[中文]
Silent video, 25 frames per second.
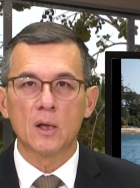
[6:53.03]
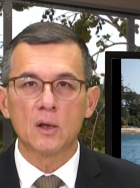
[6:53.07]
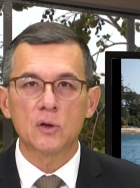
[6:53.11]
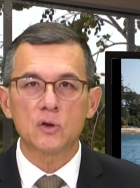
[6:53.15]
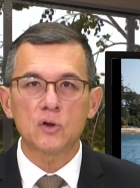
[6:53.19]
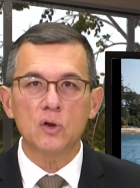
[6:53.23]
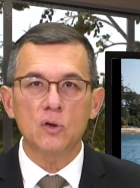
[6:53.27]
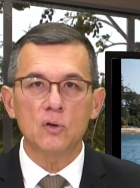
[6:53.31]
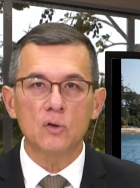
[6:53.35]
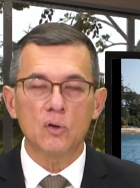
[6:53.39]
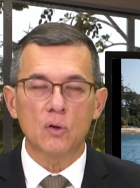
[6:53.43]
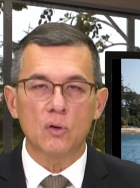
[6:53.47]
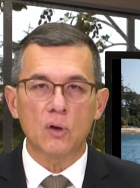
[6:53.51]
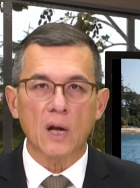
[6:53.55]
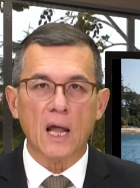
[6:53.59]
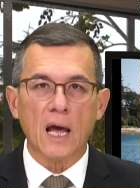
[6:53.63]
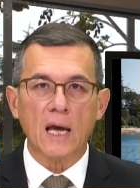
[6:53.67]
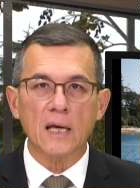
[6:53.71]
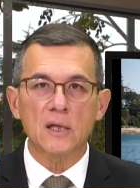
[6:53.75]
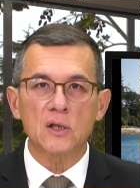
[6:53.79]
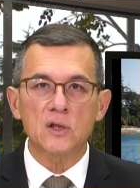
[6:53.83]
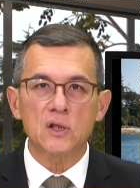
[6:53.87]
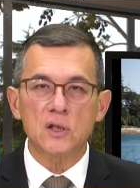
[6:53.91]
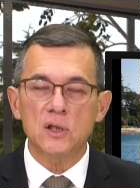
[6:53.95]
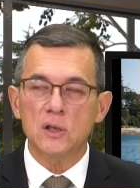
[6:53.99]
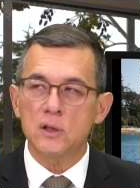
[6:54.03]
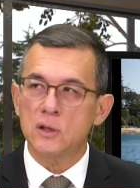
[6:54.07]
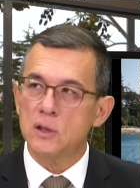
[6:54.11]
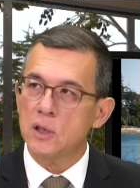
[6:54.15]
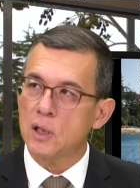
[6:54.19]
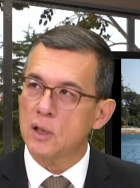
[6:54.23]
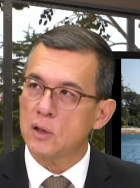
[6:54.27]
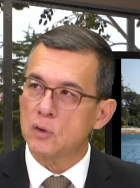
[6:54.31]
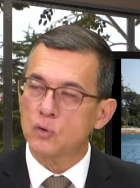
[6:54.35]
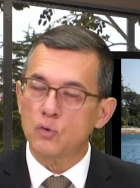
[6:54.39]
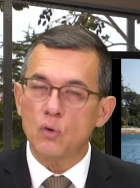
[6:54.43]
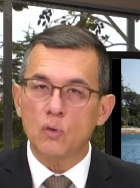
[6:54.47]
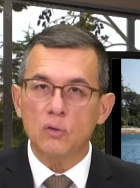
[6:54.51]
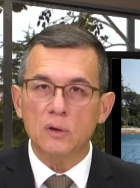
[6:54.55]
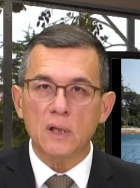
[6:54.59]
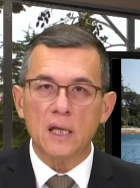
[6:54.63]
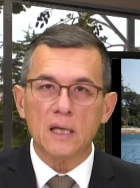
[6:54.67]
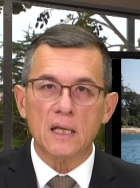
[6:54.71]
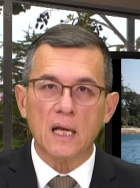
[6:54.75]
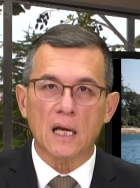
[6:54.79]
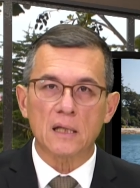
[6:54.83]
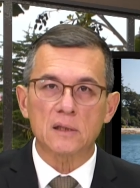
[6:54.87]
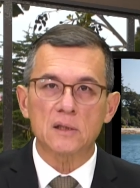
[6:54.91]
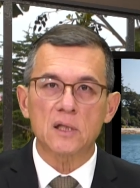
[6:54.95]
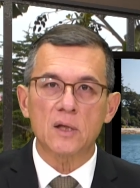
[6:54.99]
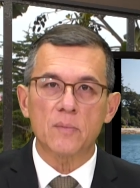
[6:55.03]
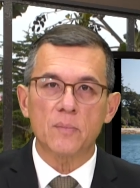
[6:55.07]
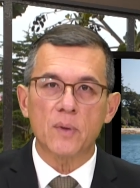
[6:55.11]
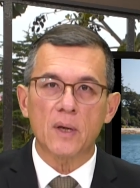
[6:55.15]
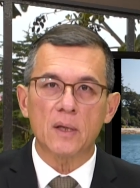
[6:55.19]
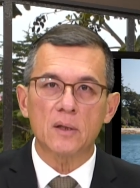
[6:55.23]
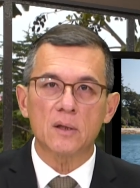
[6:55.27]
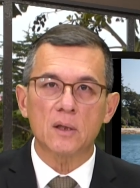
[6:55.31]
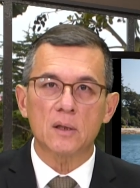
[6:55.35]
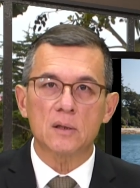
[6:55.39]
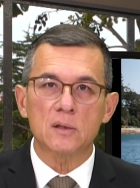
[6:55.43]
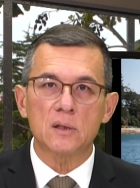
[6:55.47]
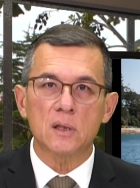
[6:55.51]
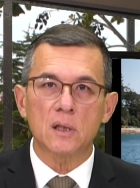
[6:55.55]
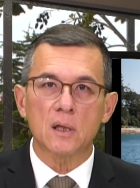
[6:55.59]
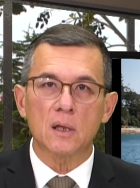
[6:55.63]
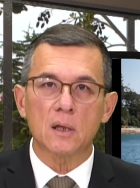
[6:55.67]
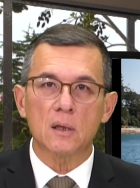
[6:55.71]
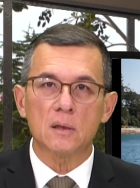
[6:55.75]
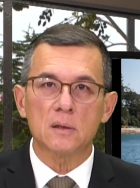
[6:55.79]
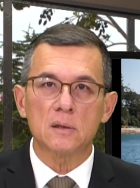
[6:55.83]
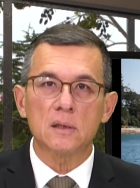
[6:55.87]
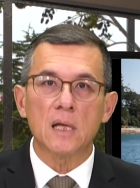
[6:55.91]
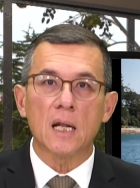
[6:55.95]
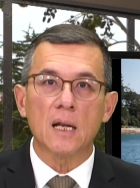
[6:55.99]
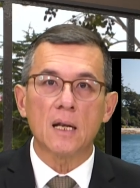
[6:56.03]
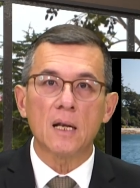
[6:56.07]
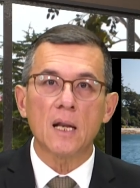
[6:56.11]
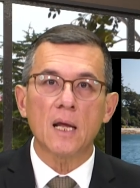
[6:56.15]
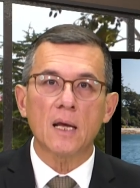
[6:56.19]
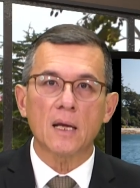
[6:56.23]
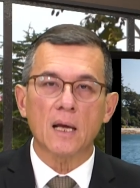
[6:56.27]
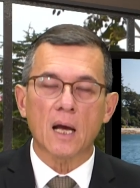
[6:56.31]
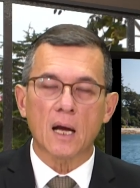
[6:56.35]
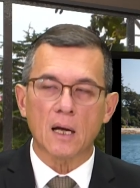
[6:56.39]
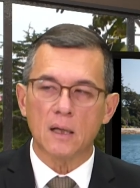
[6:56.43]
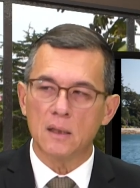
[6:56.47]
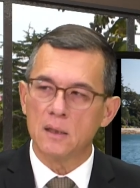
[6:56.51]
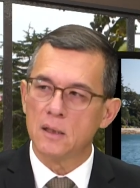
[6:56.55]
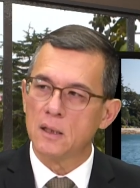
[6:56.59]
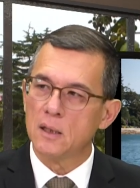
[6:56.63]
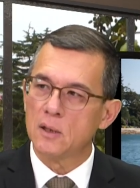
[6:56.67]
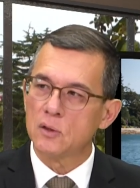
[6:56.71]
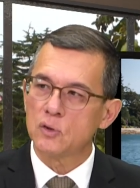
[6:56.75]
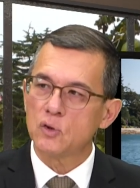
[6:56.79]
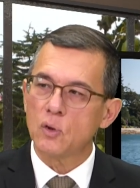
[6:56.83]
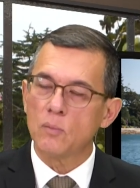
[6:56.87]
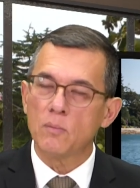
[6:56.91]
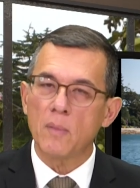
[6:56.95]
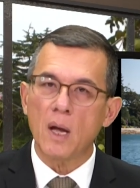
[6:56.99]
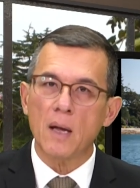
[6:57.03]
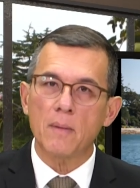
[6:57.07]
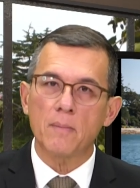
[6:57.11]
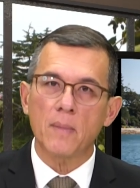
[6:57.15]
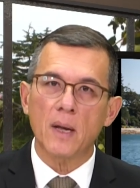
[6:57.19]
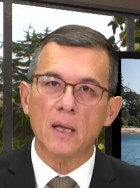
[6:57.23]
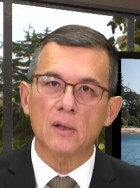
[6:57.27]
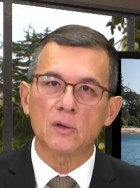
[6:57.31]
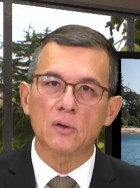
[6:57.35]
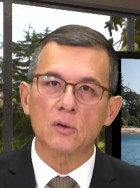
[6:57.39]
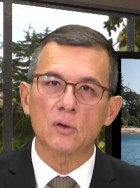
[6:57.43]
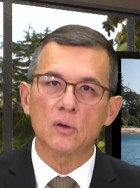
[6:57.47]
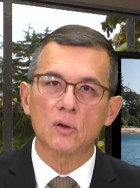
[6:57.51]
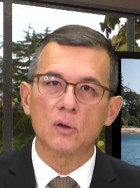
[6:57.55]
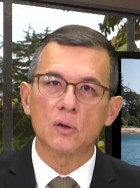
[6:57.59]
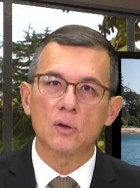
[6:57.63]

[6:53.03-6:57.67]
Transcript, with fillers: 就有来自这个东南亚这边的这个人类啊，就慢慢